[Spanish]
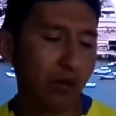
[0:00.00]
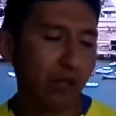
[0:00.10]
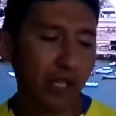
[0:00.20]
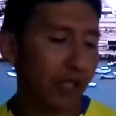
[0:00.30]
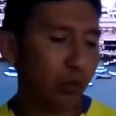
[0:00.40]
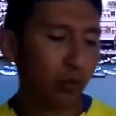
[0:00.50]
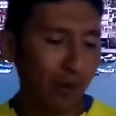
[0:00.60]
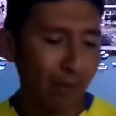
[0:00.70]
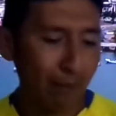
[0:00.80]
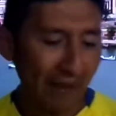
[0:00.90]
de tu
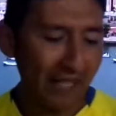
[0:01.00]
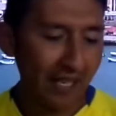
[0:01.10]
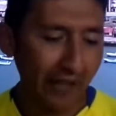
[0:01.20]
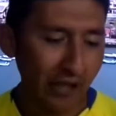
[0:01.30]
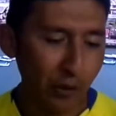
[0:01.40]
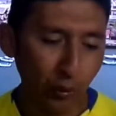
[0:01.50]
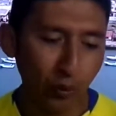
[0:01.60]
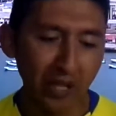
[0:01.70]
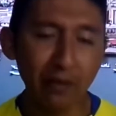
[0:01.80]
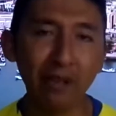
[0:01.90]
nueva página de
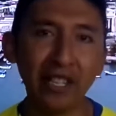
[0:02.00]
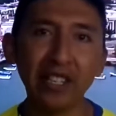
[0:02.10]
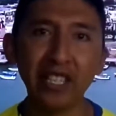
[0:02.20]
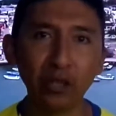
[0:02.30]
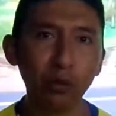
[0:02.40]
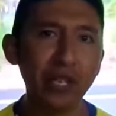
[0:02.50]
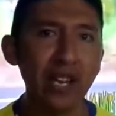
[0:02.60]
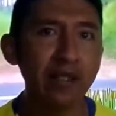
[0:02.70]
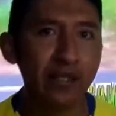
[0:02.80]
YouTube. ¿Es verdad? ¿Es tuya?